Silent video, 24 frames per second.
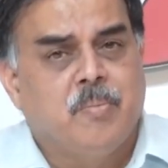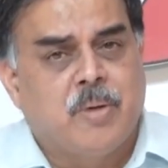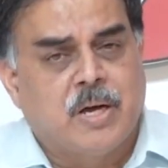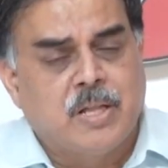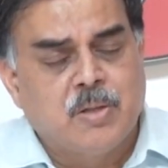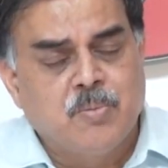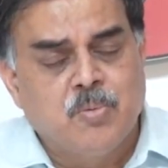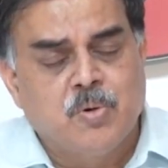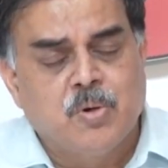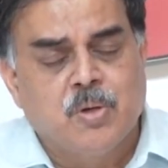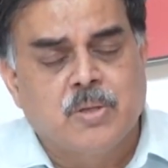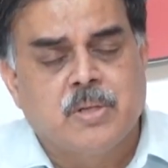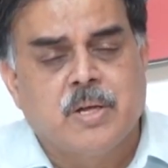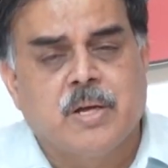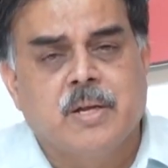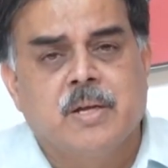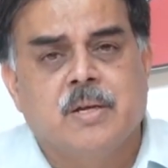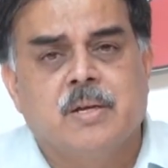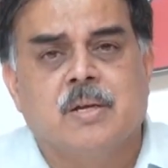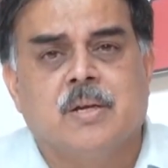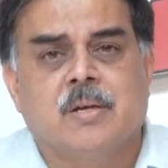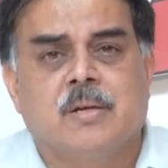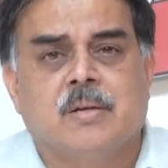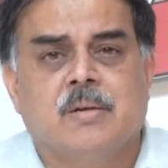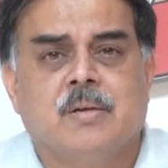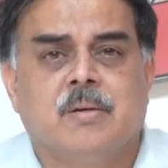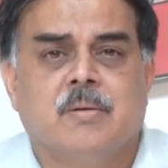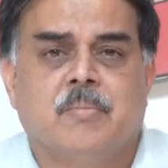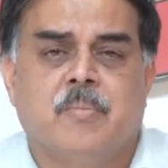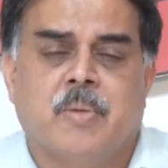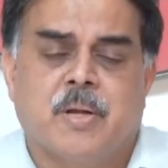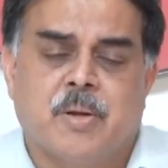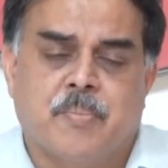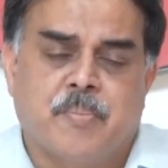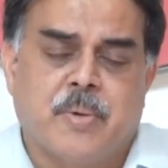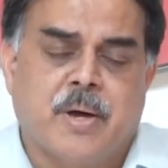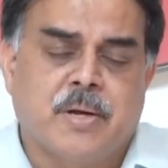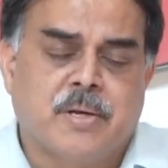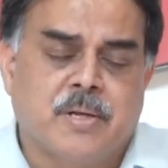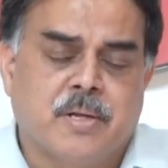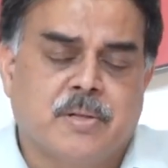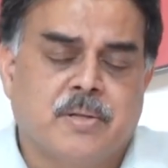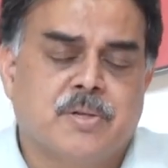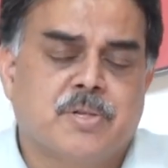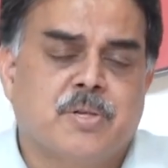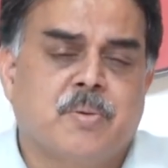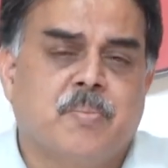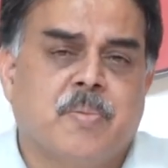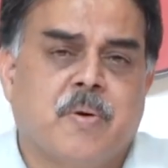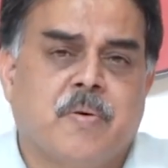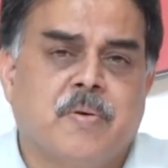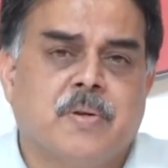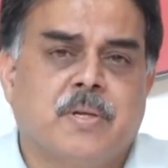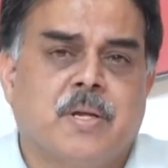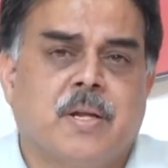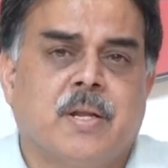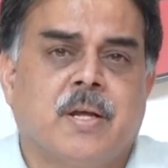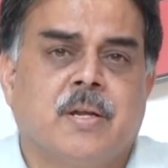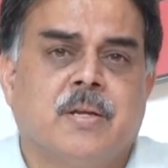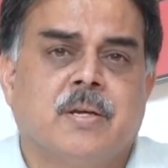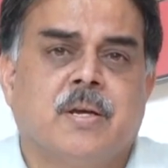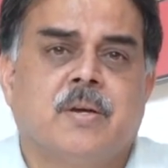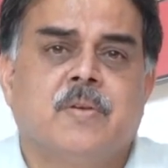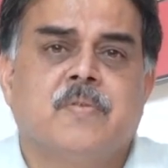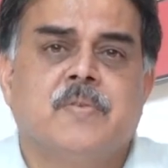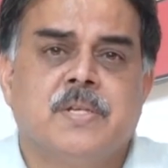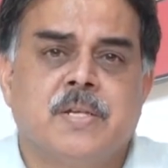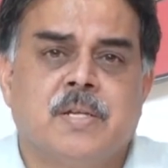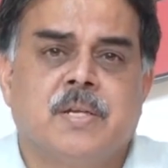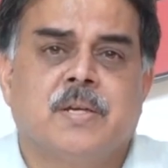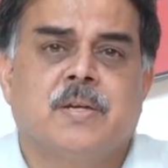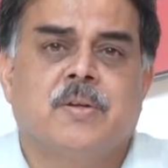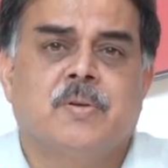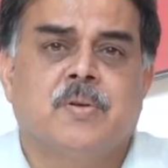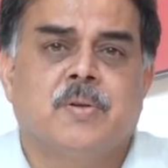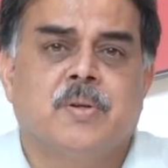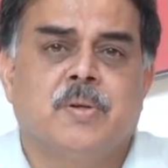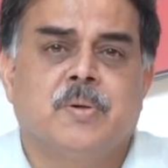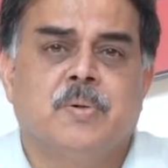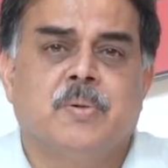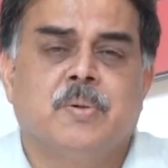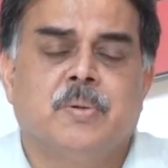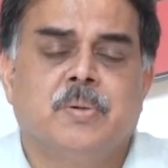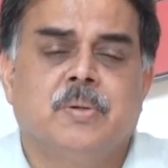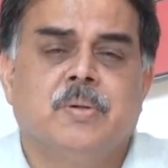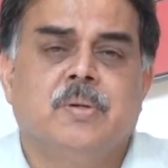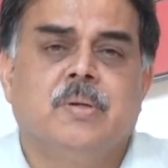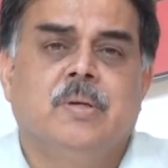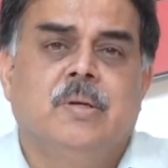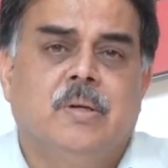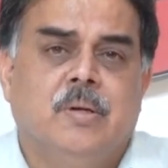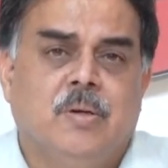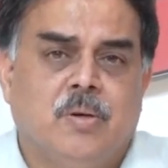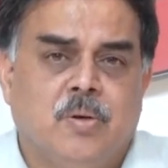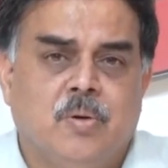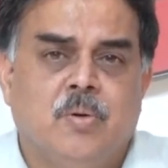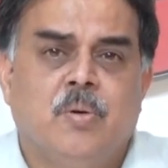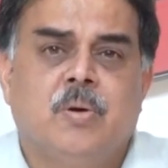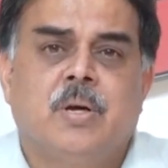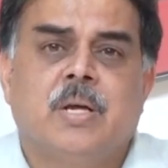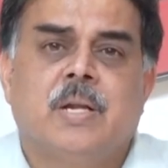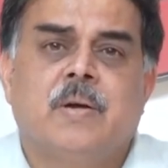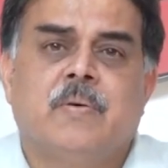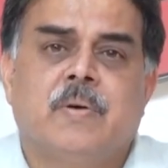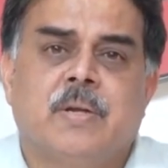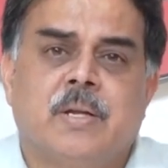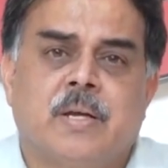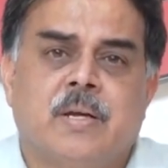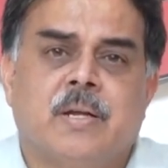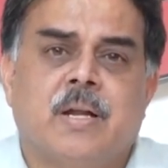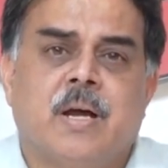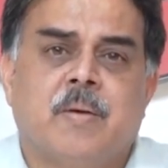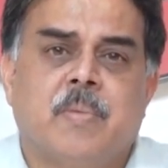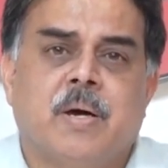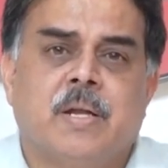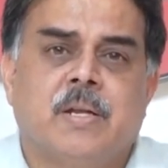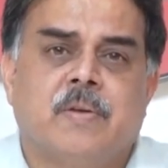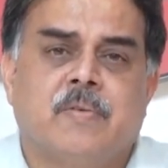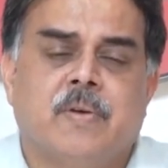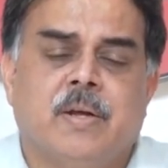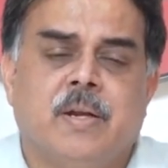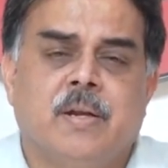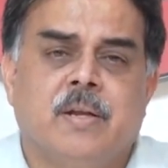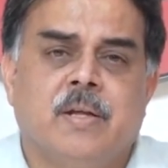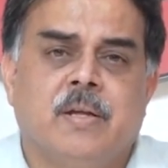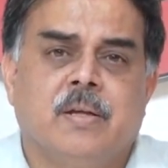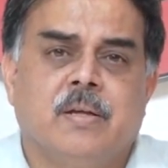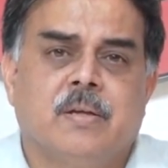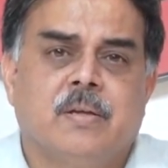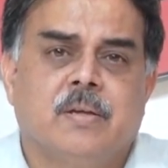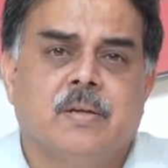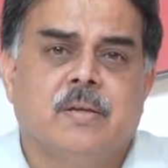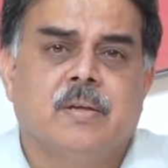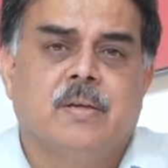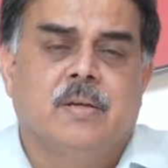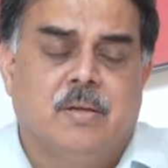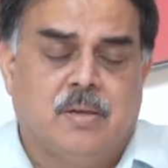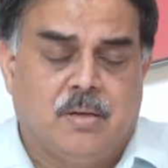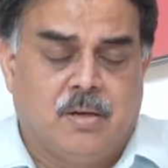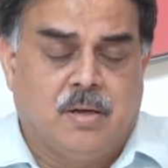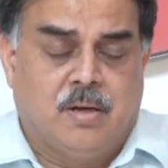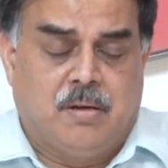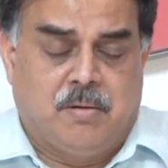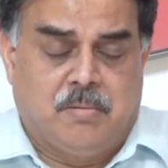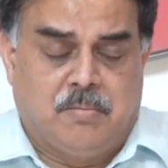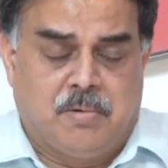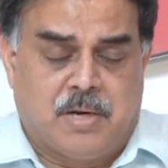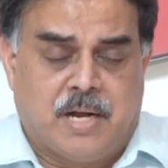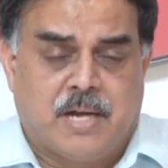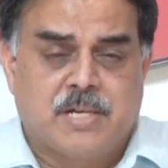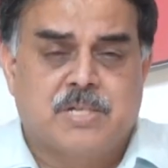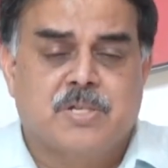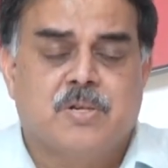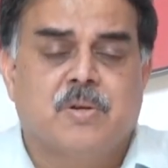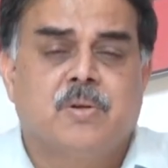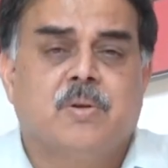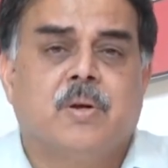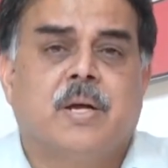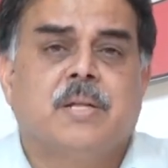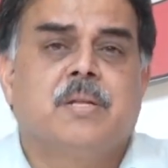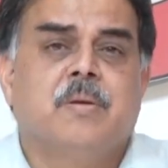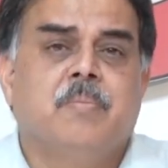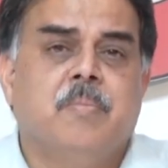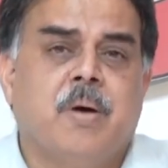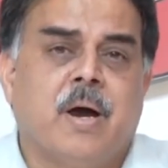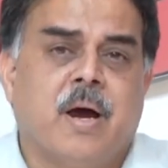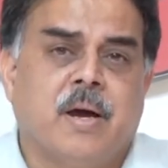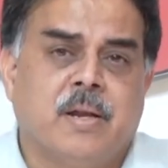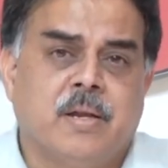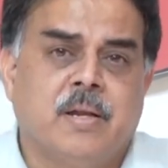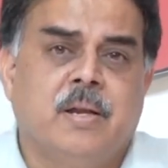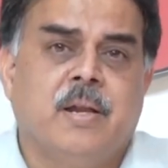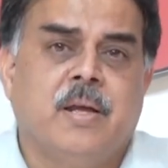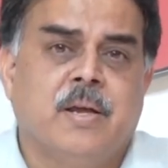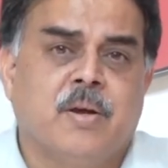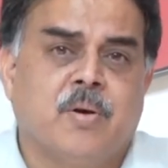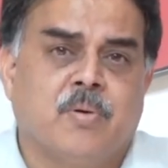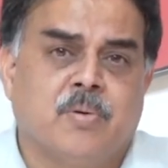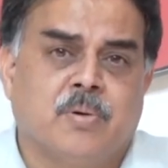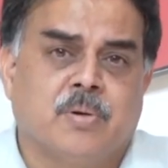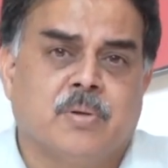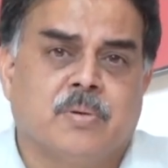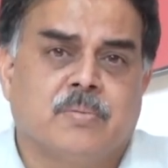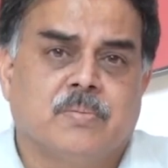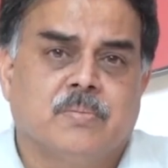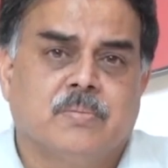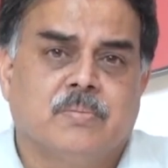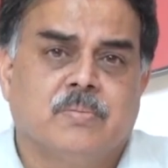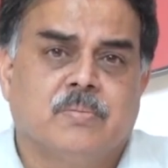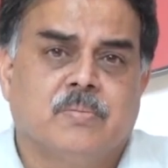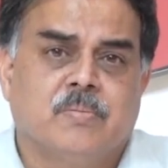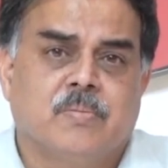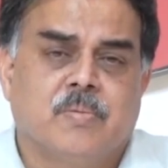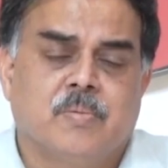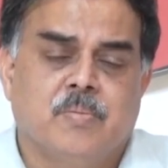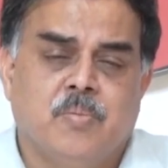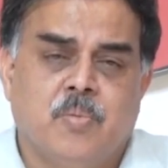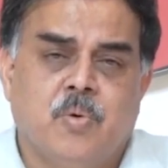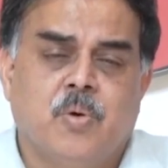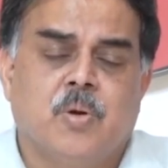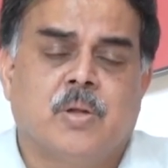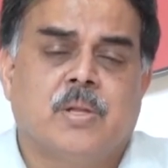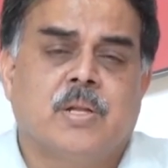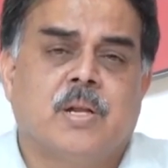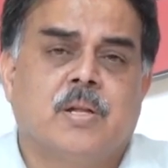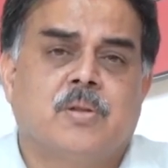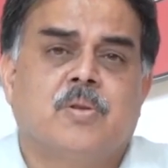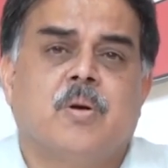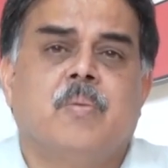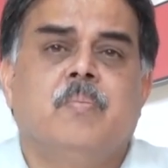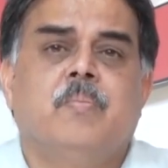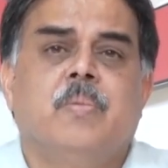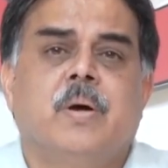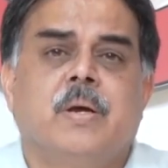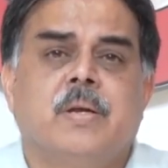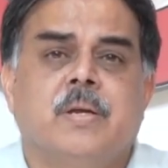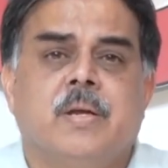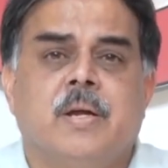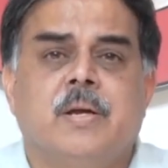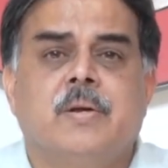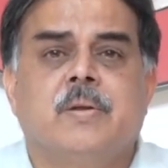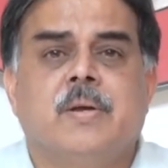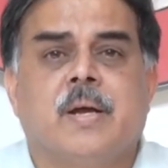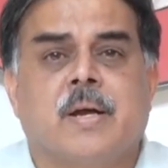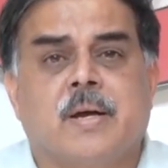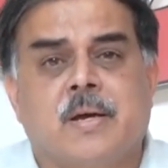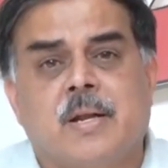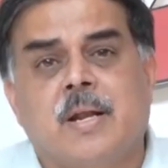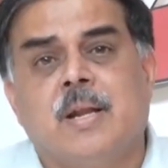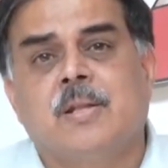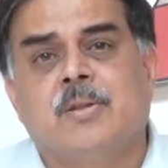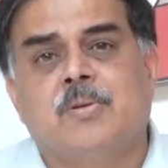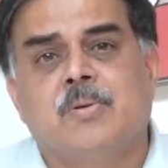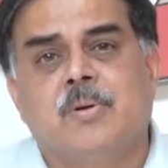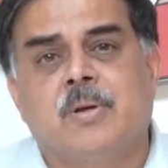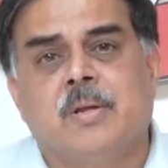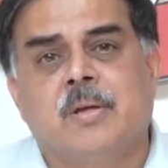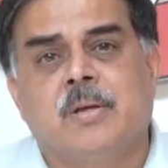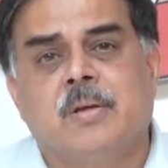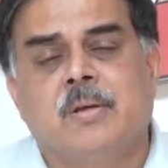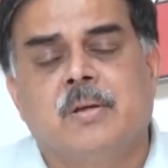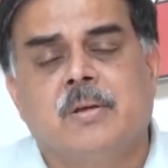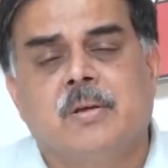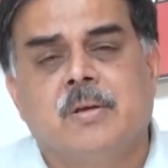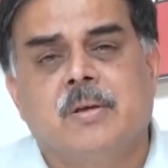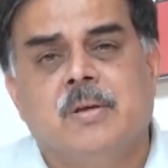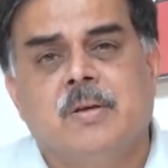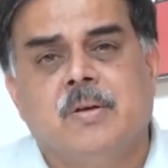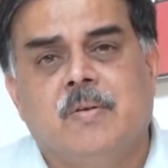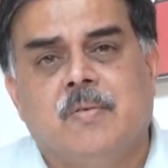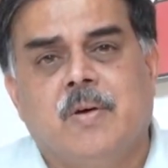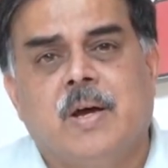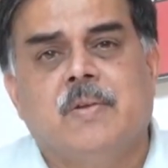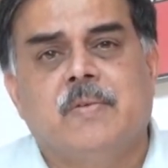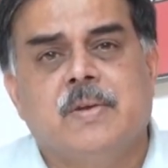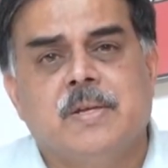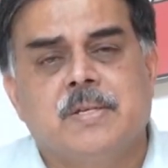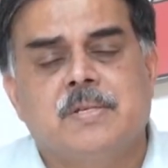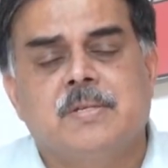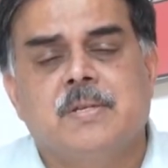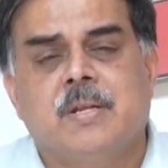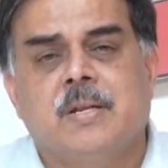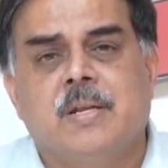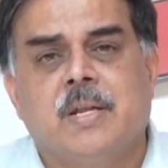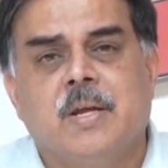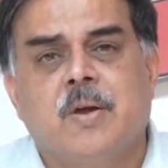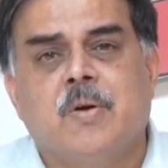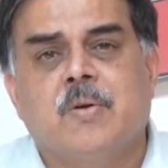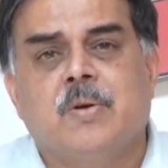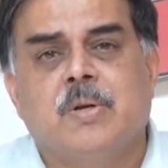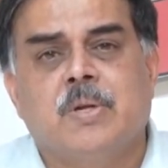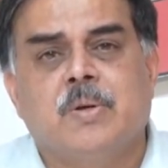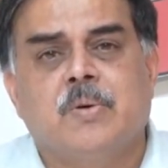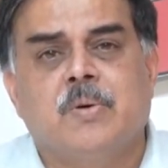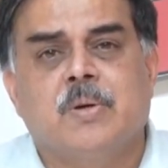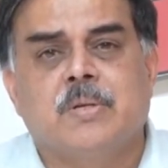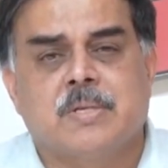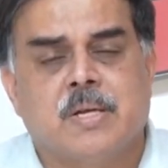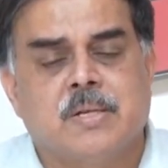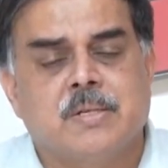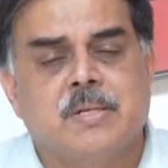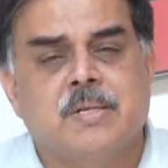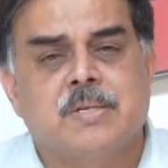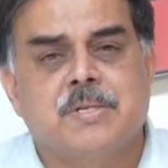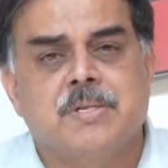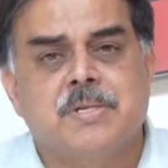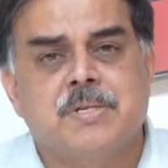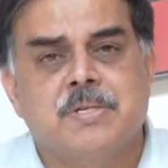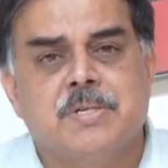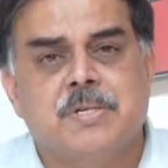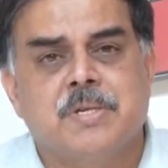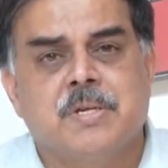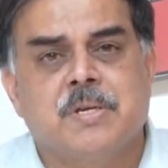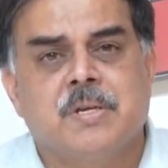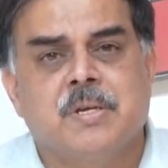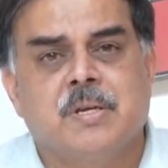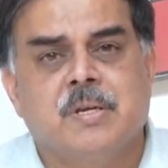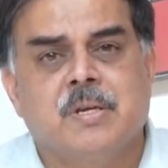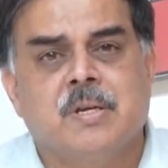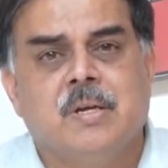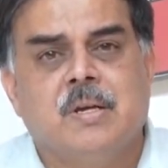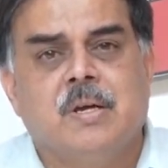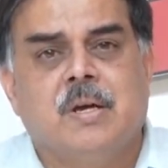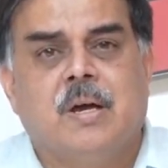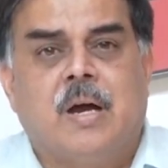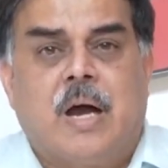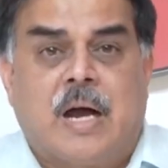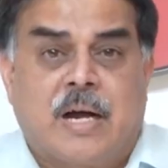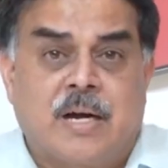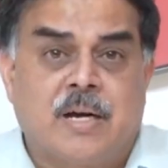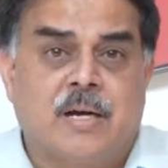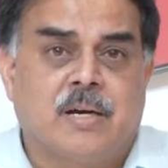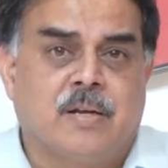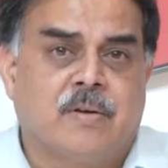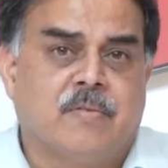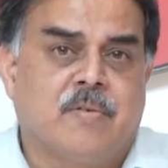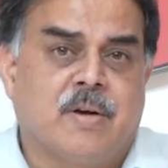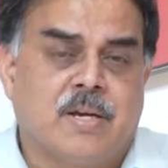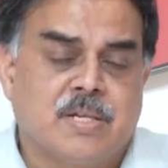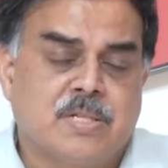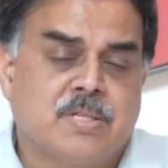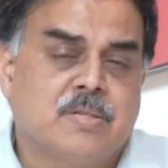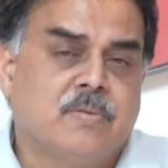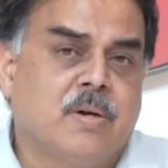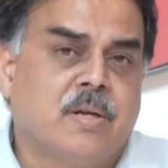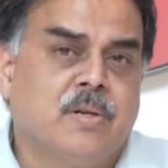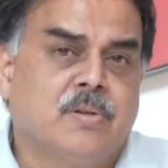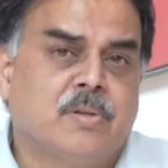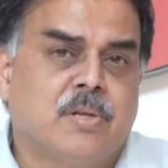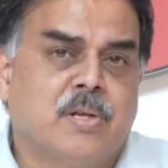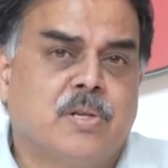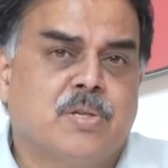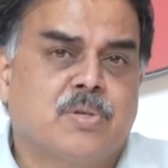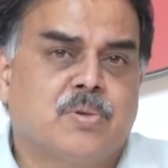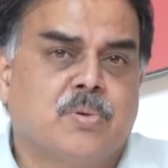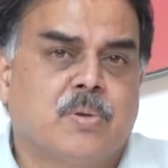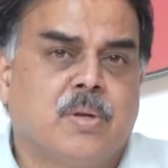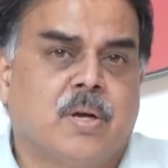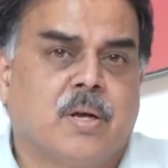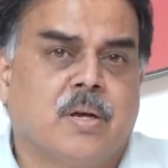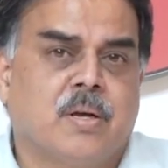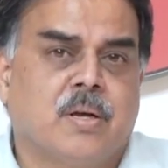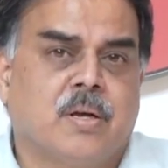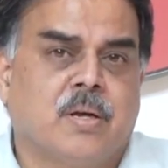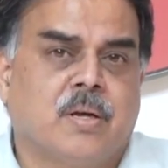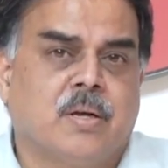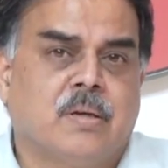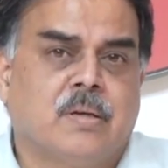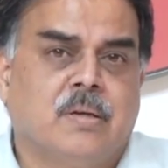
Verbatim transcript: పదమూడో తారీఖున మన పార్టీ అధ్యక్షులు పవన్ కళ్యాణ్ గారు విజయనగరంలో గుంకలం అనే గ్రామానికి వెళ్ళి రాష్ట్రంలో అతి భారీ లేఅవుట్ మూడు వందల తొంభై ఏడు ఎకరాలతోటి వాళ్ళు వేసిన లేఅవుట్ని కూడా సందర్శించి అక్కడ వాస్తవాలు తెలుసుకున్నాక